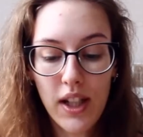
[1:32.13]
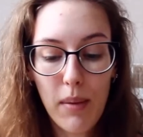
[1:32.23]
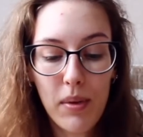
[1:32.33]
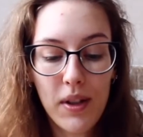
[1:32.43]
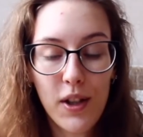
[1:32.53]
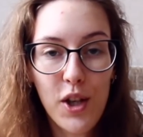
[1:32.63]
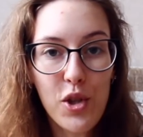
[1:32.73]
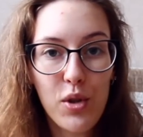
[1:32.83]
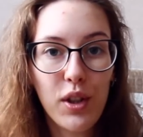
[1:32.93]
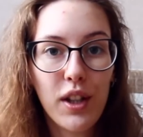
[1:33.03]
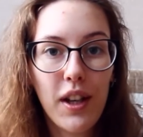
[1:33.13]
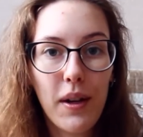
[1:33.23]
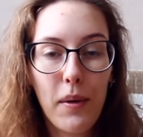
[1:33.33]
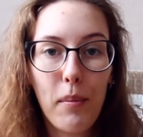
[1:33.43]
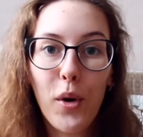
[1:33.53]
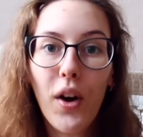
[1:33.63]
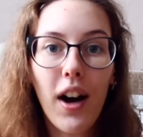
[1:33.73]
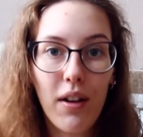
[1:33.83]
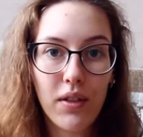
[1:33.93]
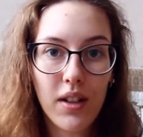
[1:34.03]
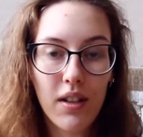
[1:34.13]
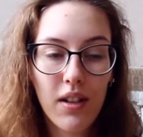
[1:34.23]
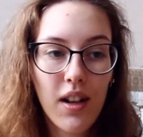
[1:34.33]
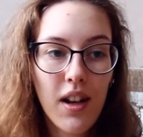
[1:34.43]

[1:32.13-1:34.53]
я поняла, что это мой автор.